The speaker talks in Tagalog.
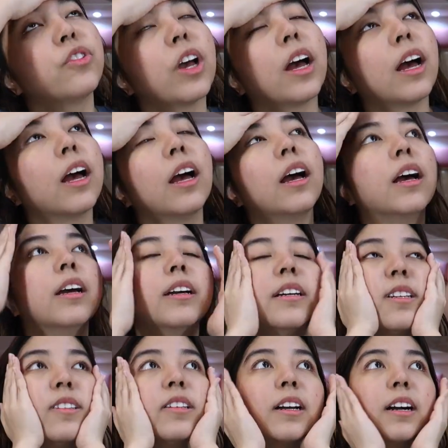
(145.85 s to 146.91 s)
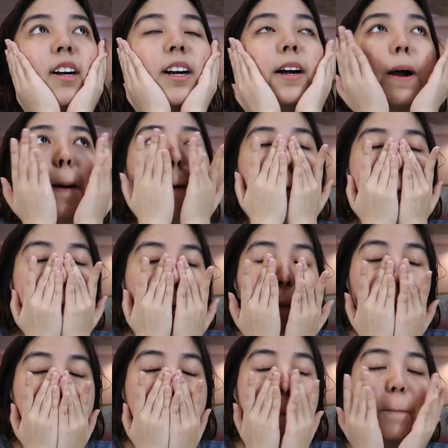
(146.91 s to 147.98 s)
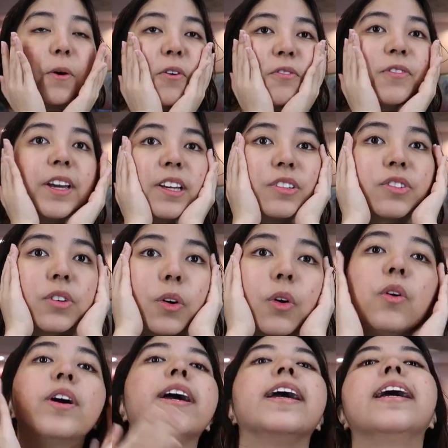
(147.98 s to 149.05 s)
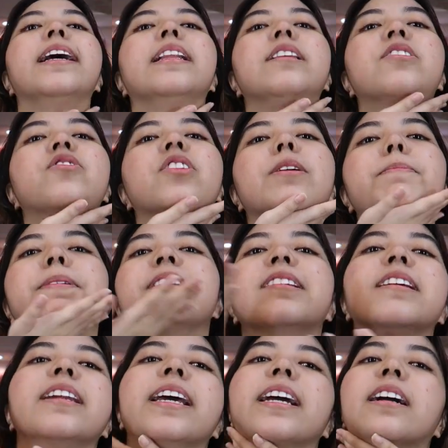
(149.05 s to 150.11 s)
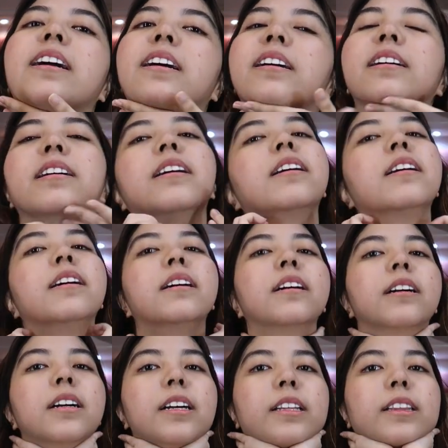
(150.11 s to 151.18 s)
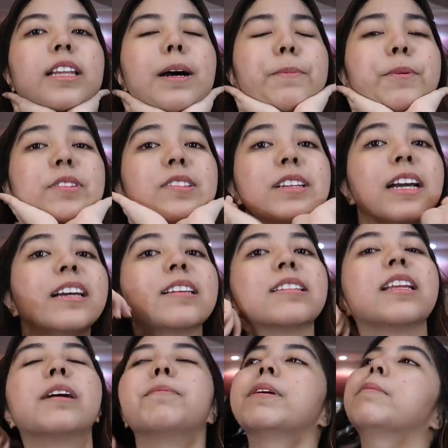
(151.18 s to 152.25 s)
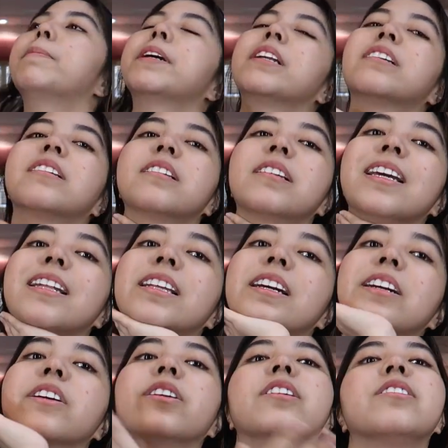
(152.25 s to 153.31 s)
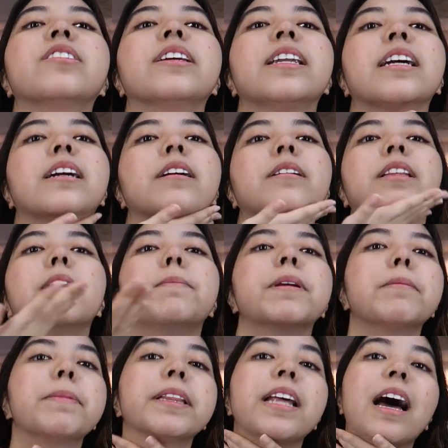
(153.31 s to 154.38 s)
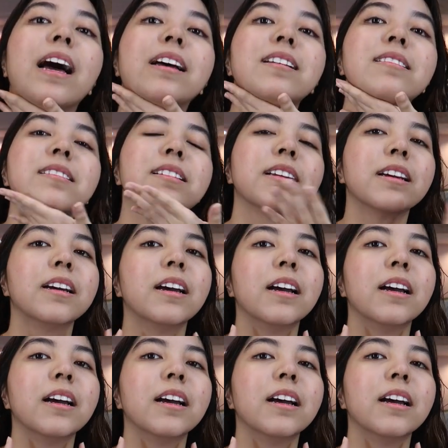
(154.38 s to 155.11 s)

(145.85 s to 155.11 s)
ko siya sa buong face ko. And, syempre, sa neck. Tapos, guys, dapat pag nag-skincare kayo sa neck, dapat pataas